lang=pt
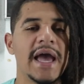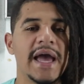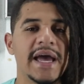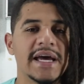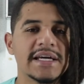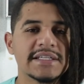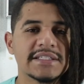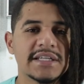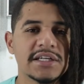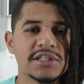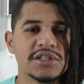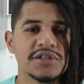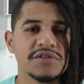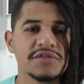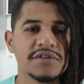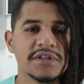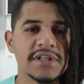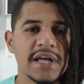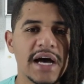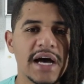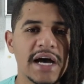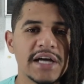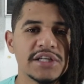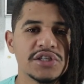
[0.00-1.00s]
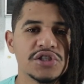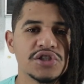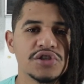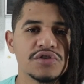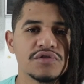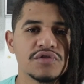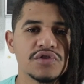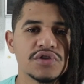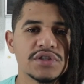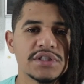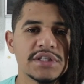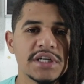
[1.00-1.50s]
Essa atividade
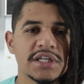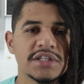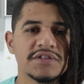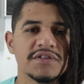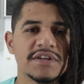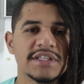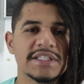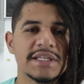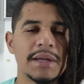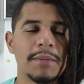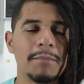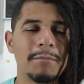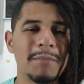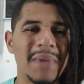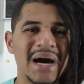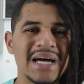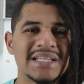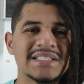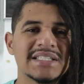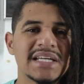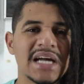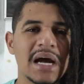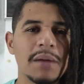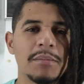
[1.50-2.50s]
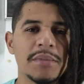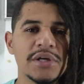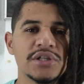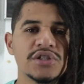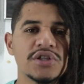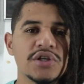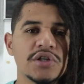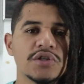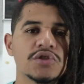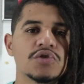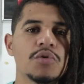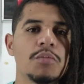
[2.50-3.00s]
de vocês vai ser
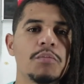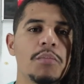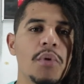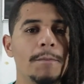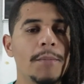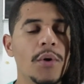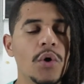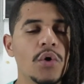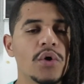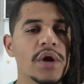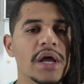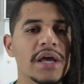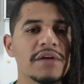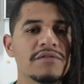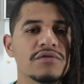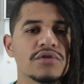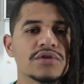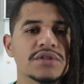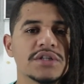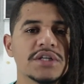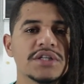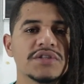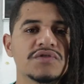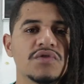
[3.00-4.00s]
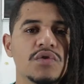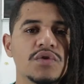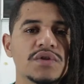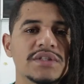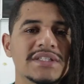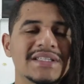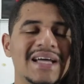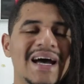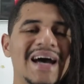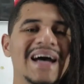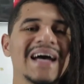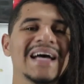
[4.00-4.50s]
basicamente isso, porém vocês vão
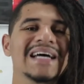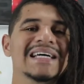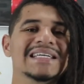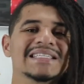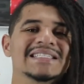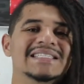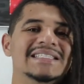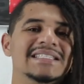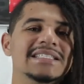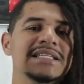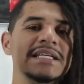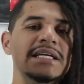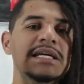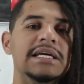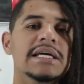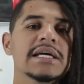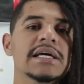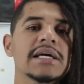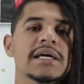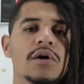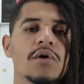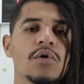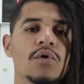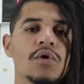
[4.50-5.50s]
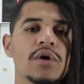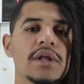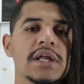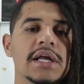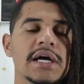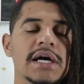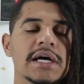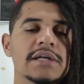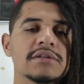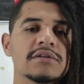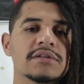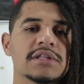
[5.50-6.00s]
estar se
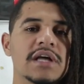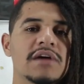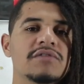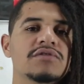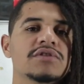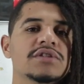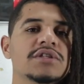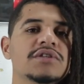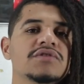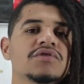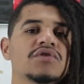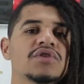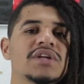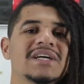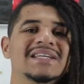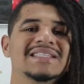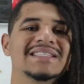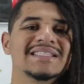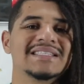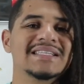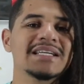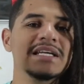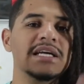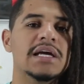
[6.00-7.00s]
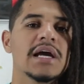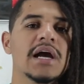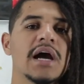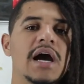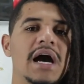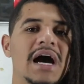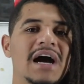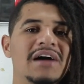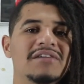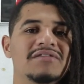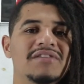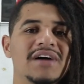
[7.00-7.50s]
olhando, tá? Vocês vão tá se
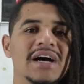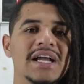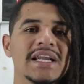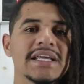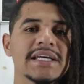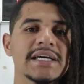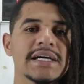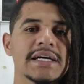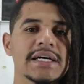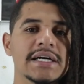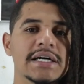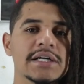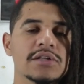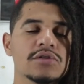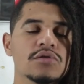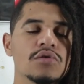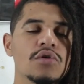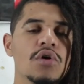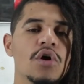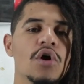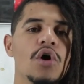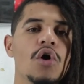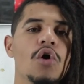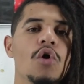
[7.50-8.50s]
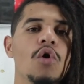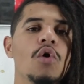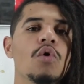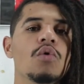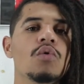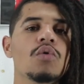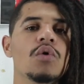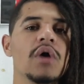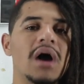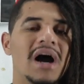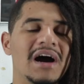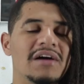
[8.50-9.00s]
avaliando
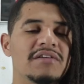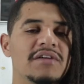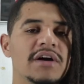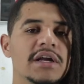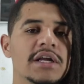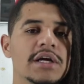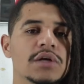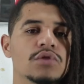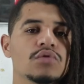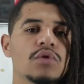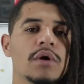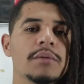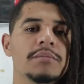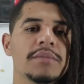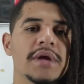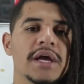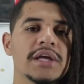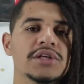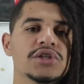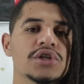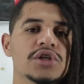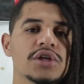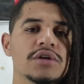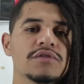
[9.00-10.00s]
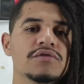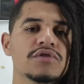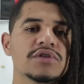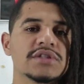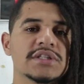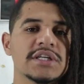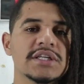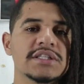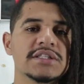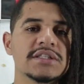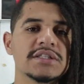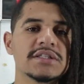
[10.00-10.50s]
ou avaliando o ambiente em que
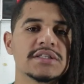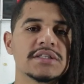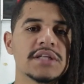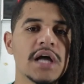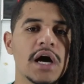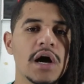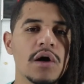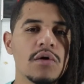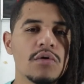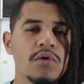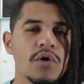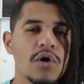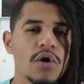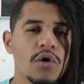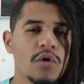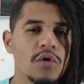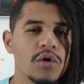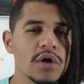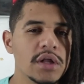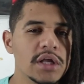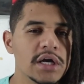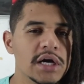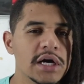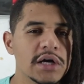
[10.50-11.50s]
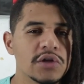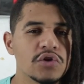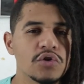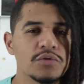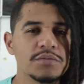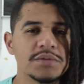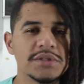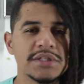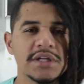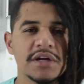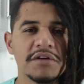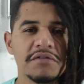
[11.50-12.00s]
vocês estão, olhando,
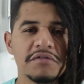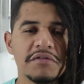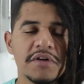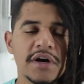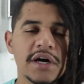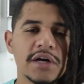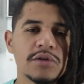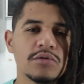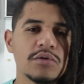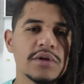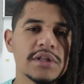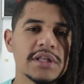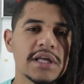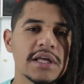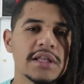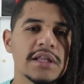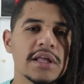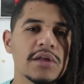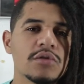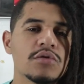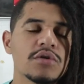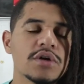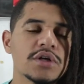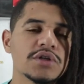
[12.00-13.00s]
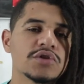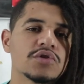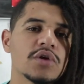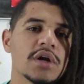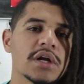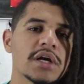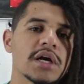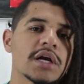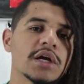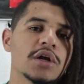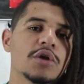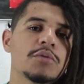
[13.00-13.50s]
observando, entendendo que
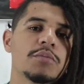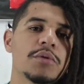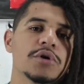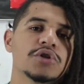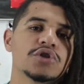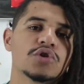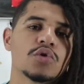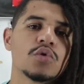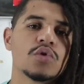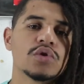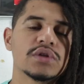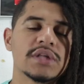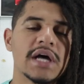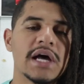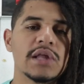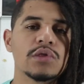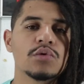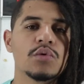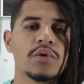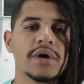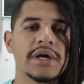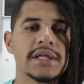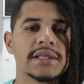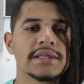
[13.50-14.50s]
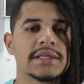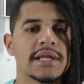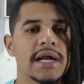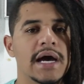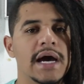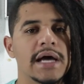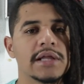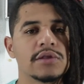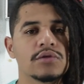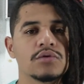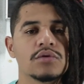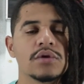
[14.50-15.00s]
história que aquilo pode contar num
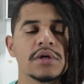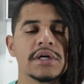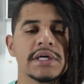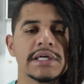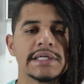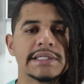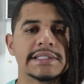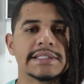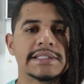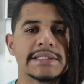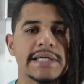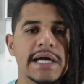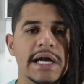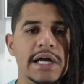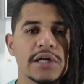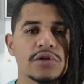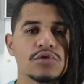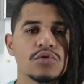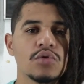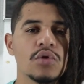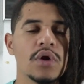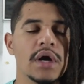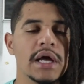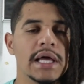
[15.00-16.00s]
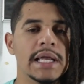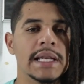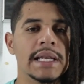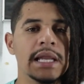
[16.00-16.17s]
retrato, certo?